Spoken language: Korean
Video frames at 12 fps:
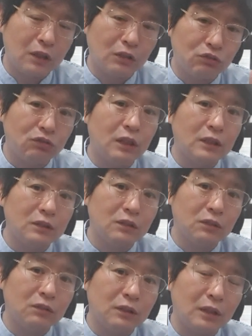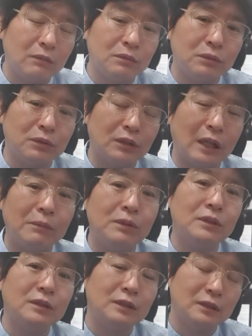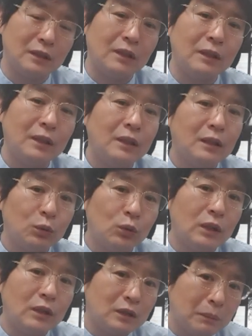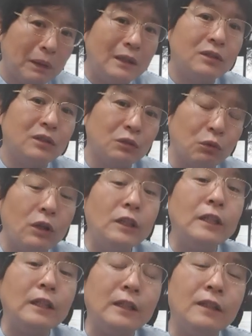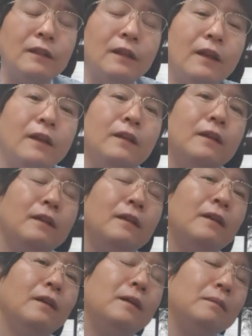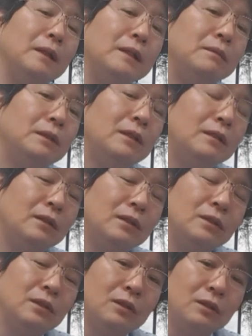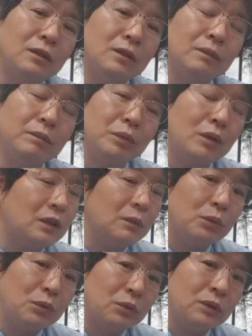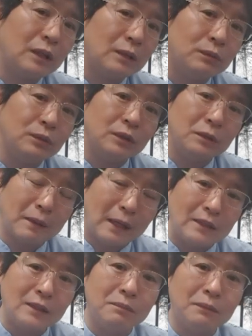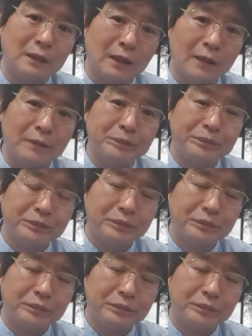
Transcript: 이렇게 두 가지 경우가 대부분이고, 나머지는 이제 또 다른 특발적인 원인이 있는데, 말씀드렸던 것처럼 평생 모르고 사는 분들이 많습니다.